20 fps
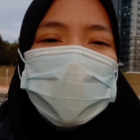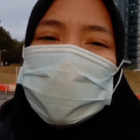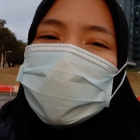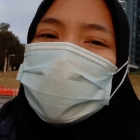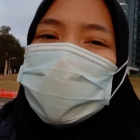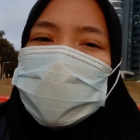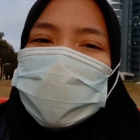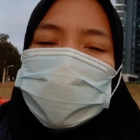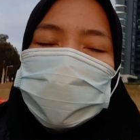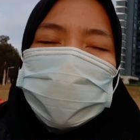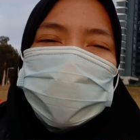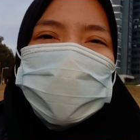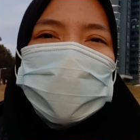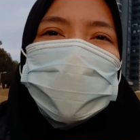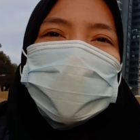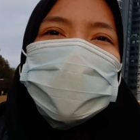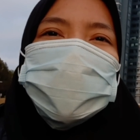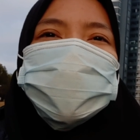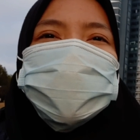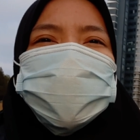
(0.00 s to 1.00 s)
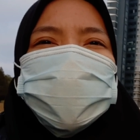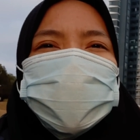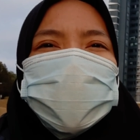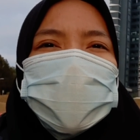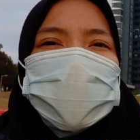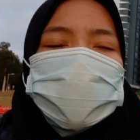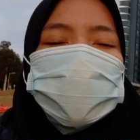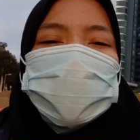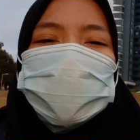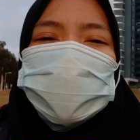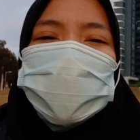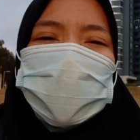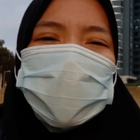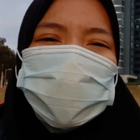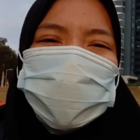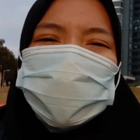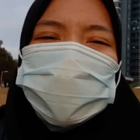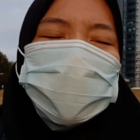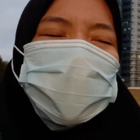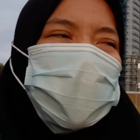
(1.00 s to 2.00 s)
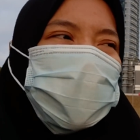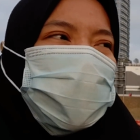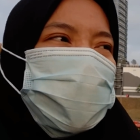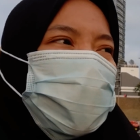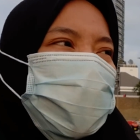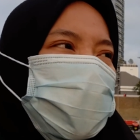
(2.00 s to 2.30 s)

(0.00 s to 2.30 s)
ikan mungkin sama ya